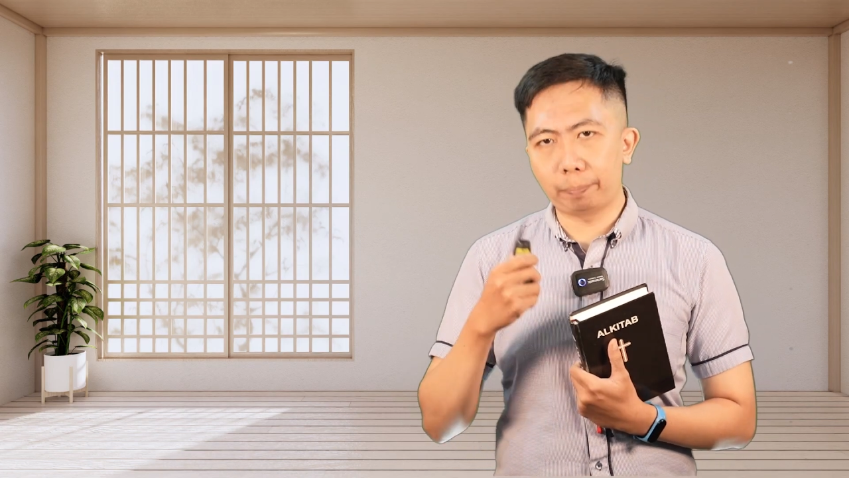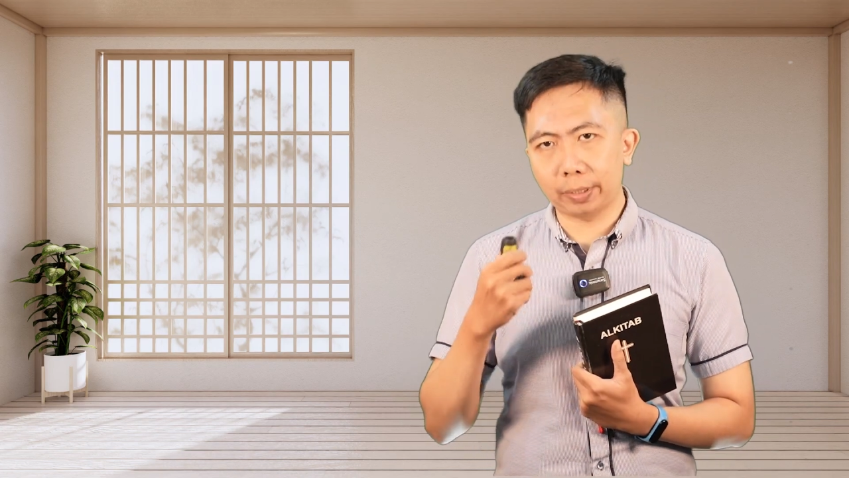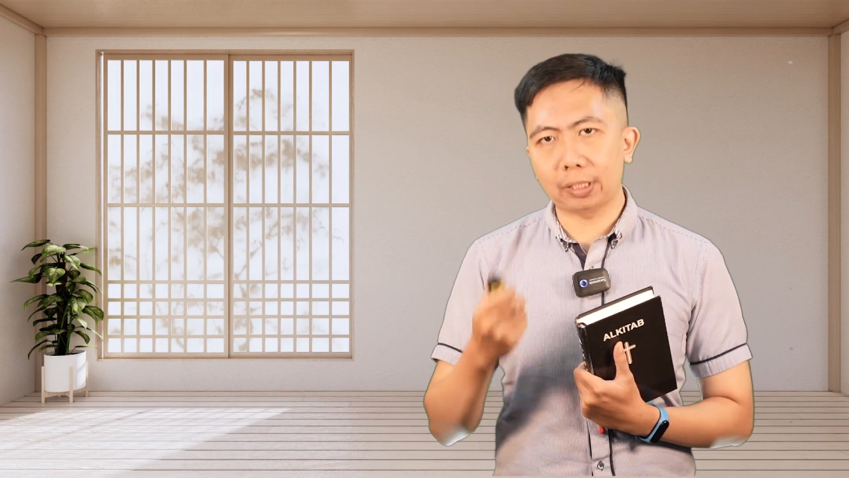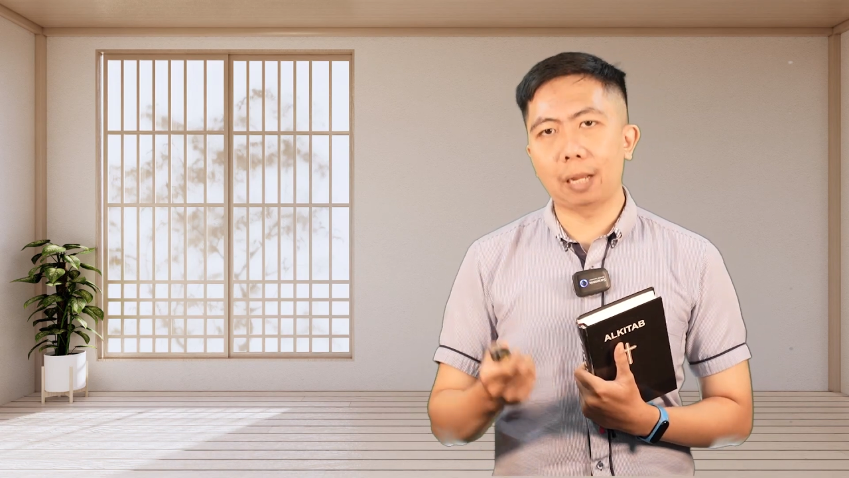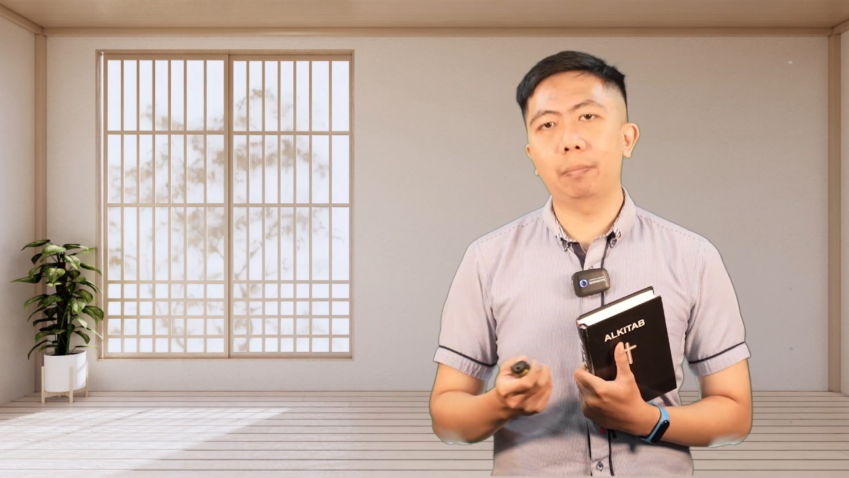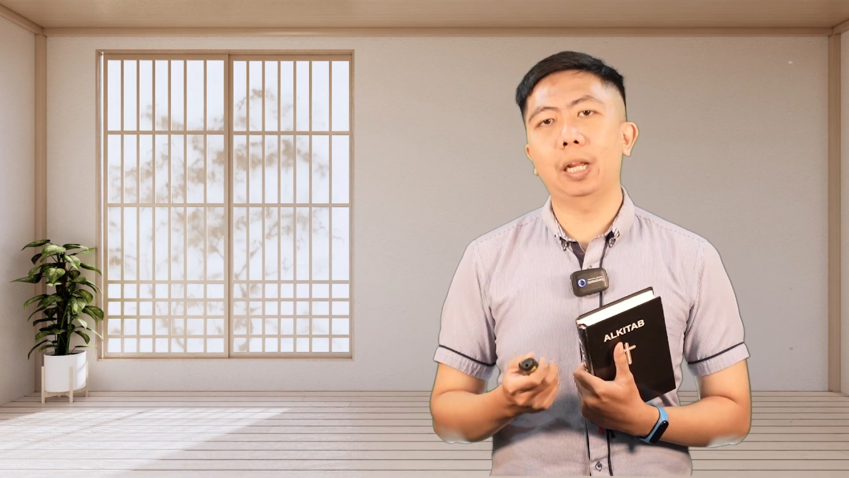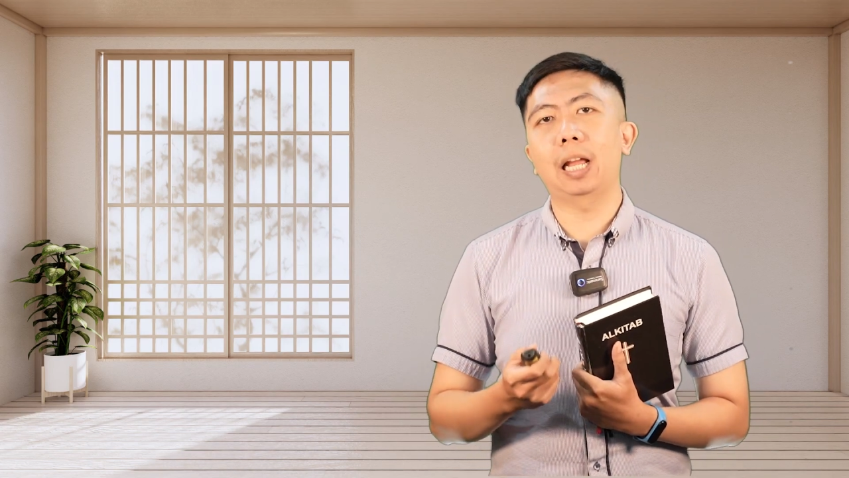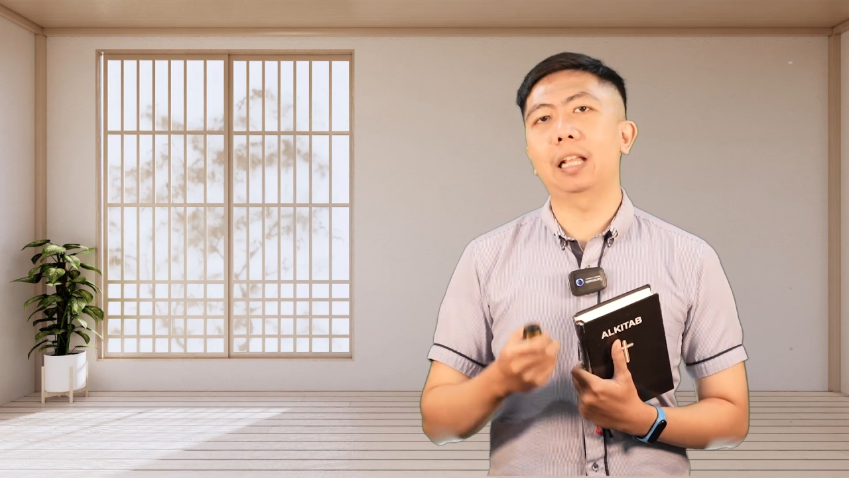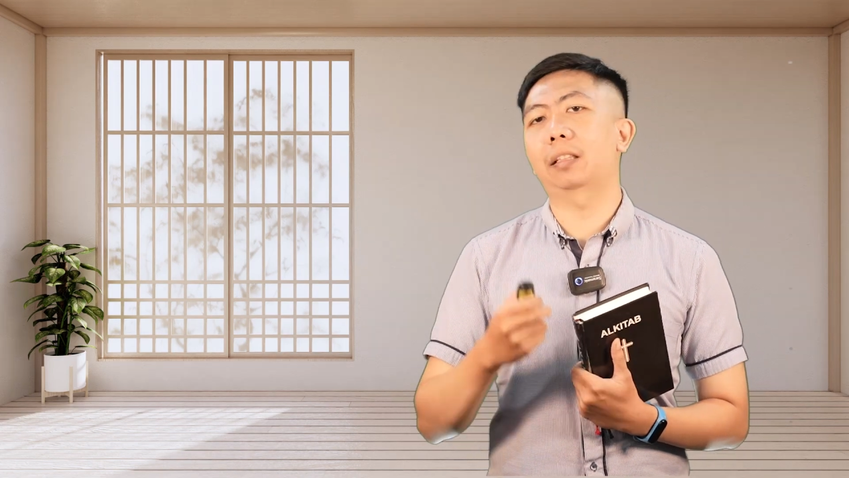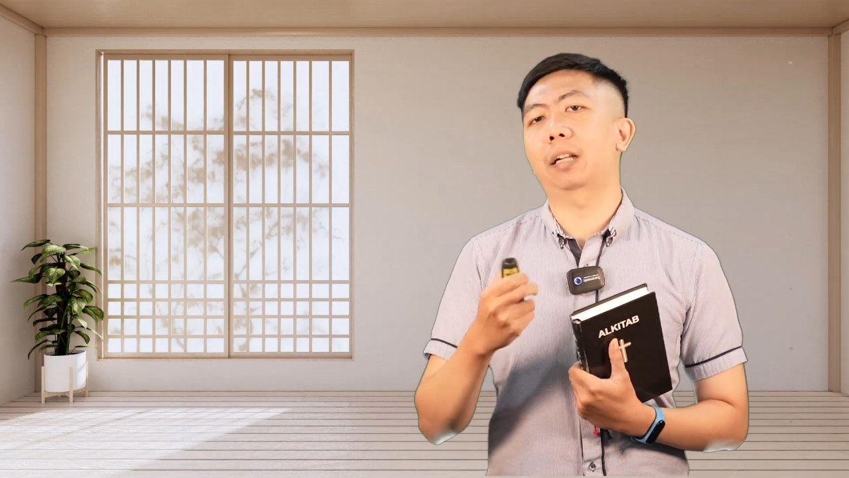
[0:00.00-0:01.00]
pertama
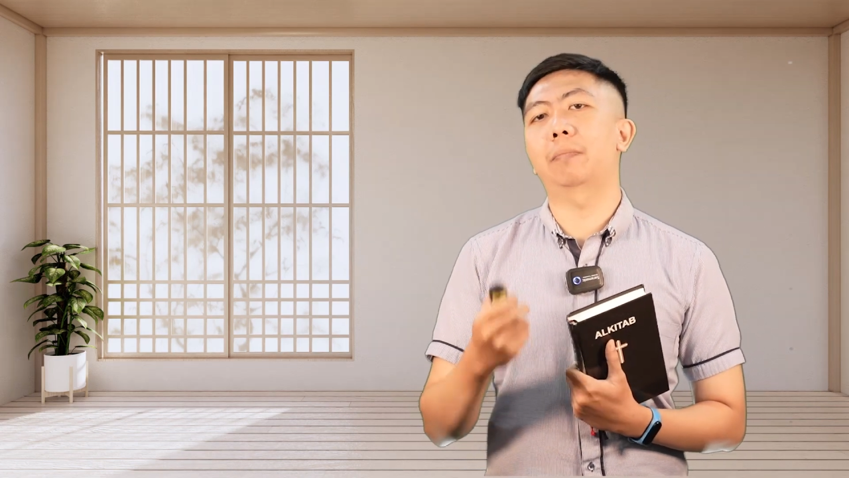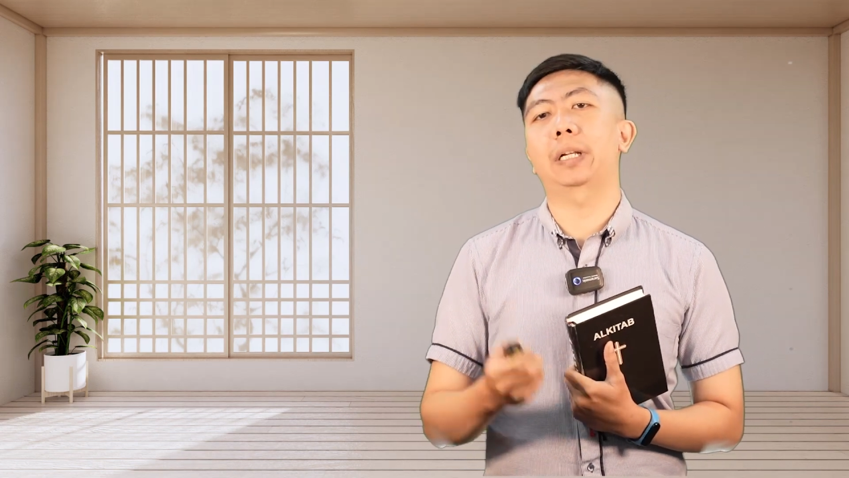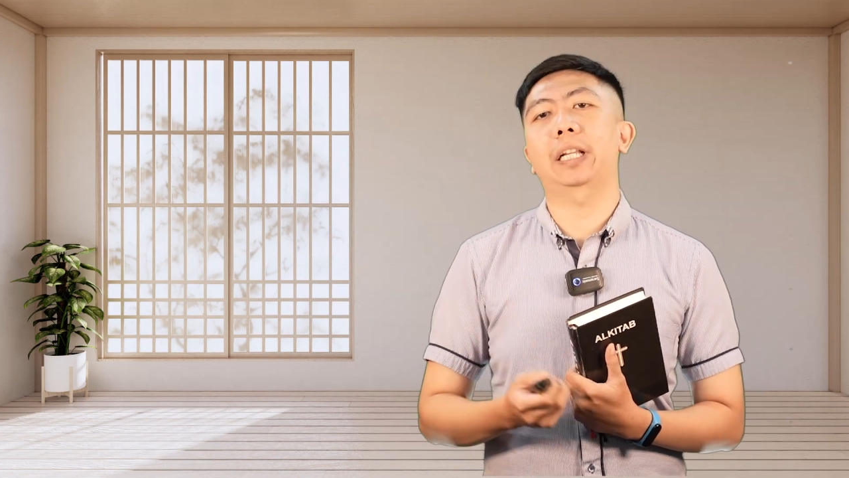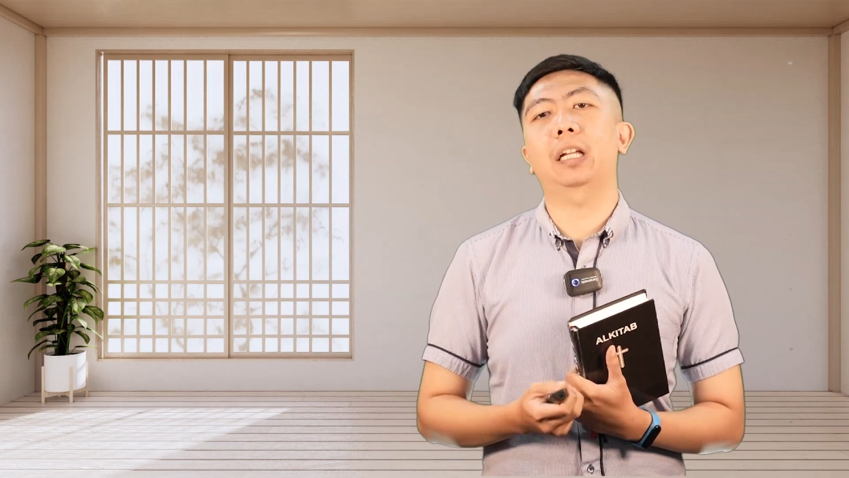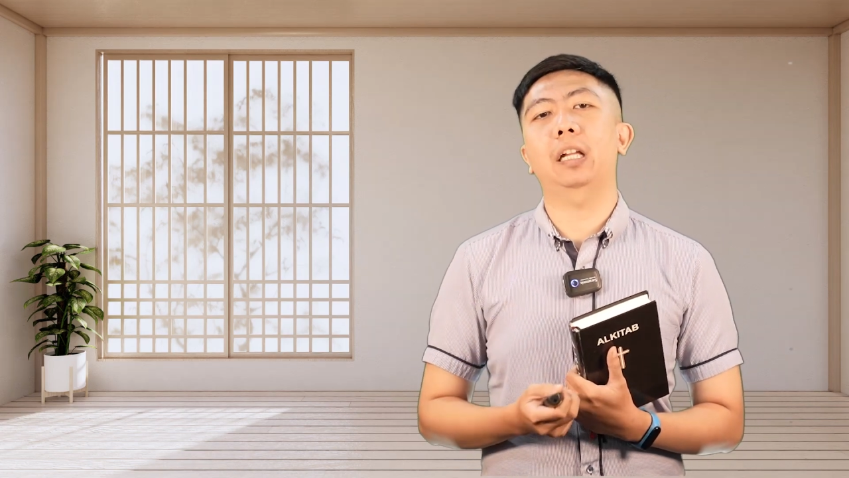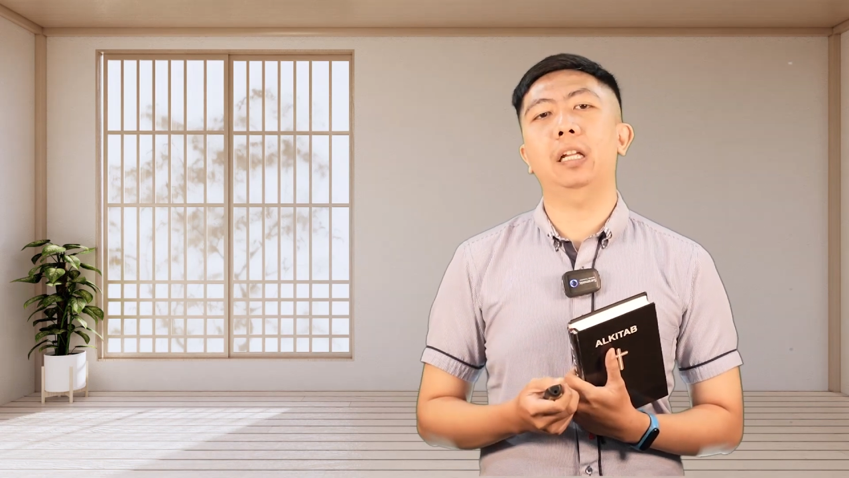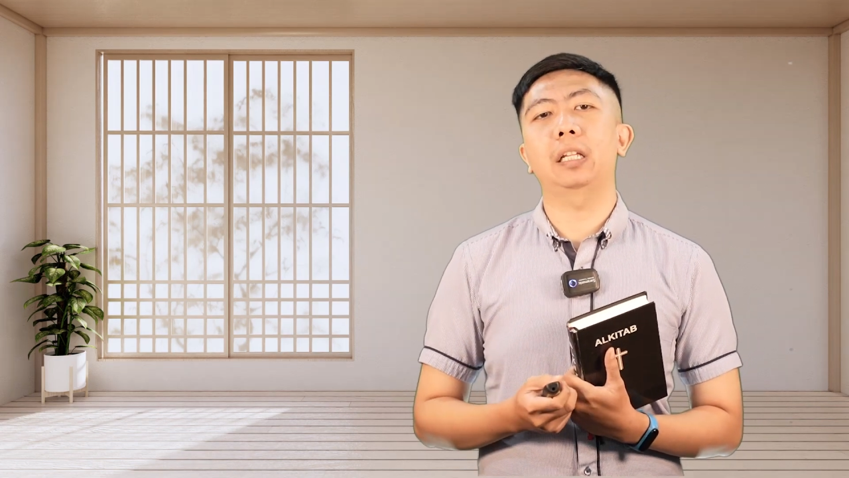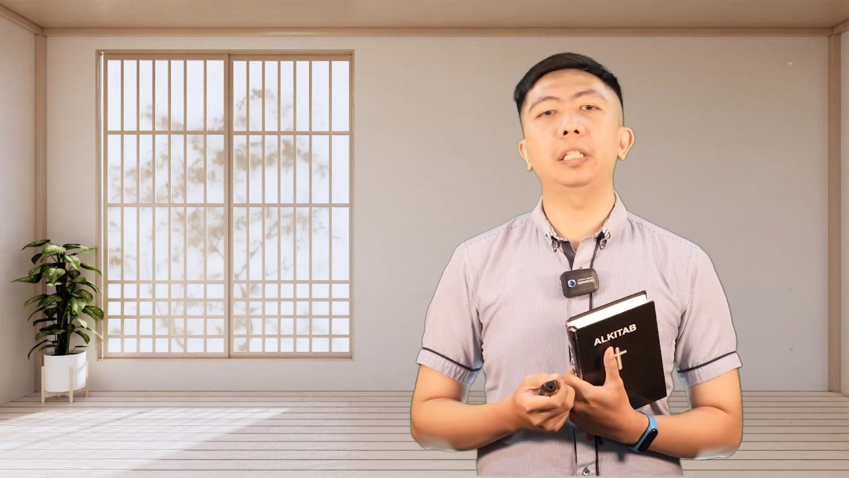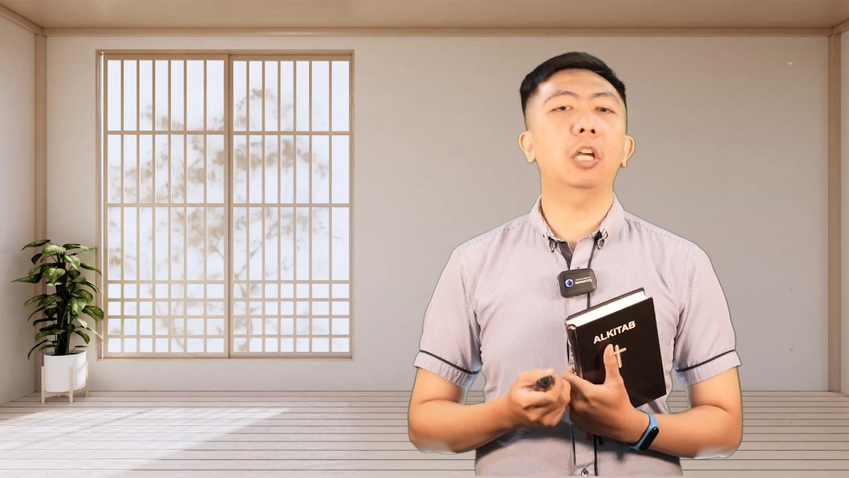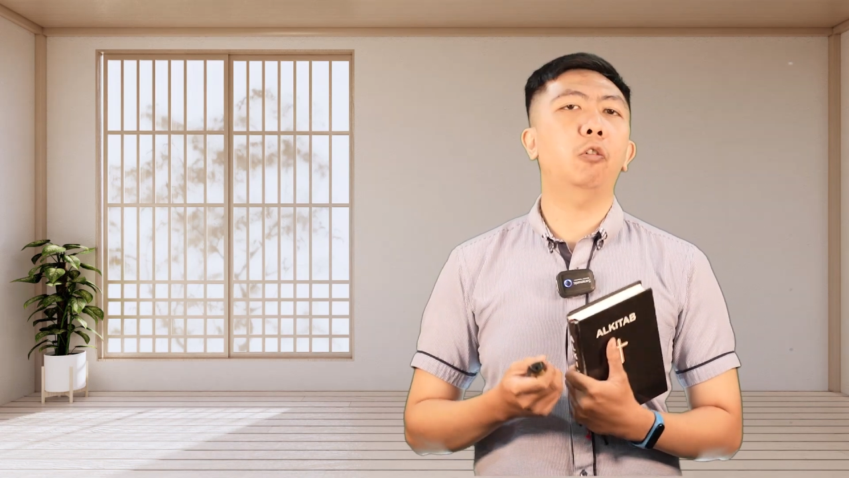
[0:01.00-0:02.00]
antara
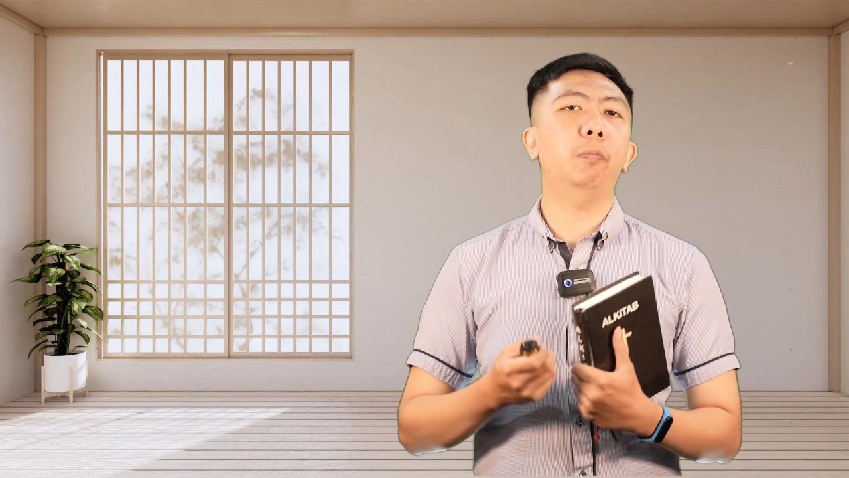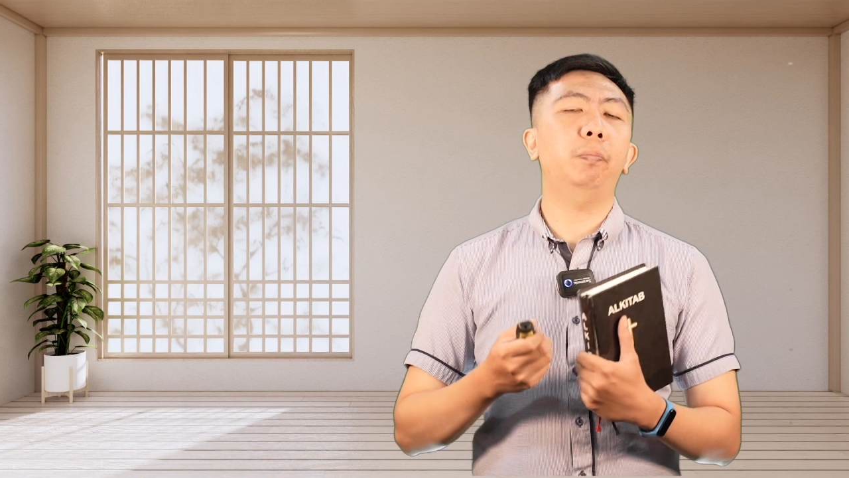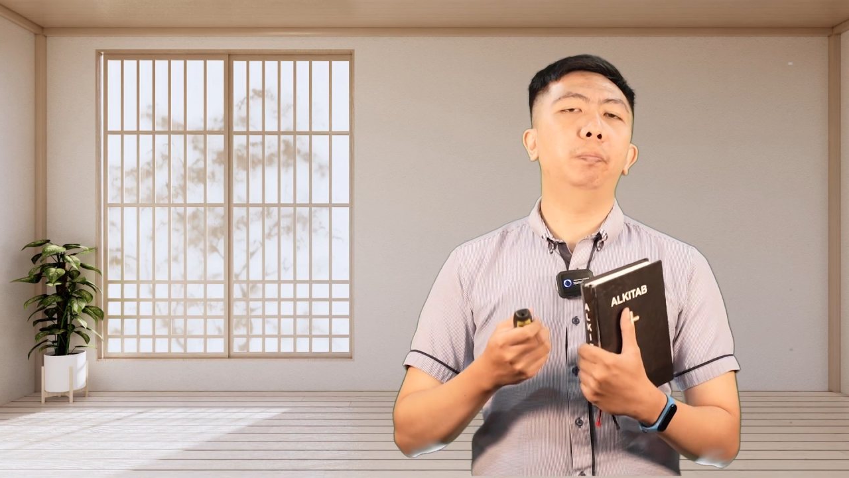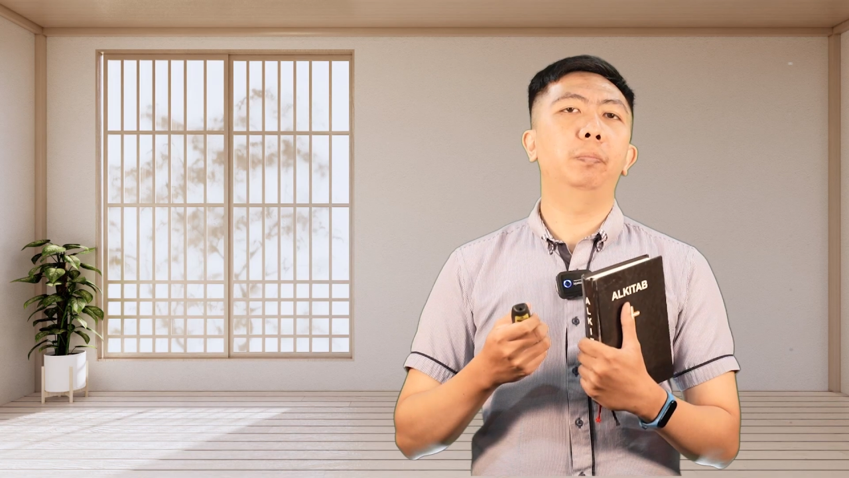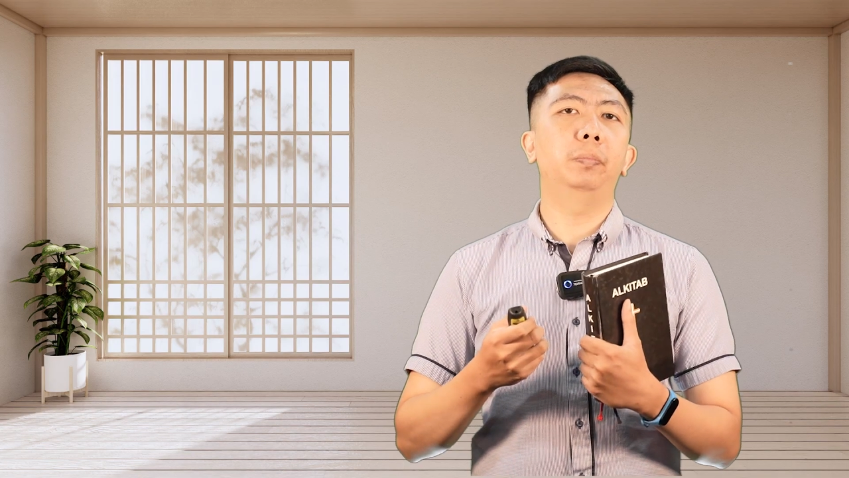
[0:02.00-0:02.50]
mereka Yakub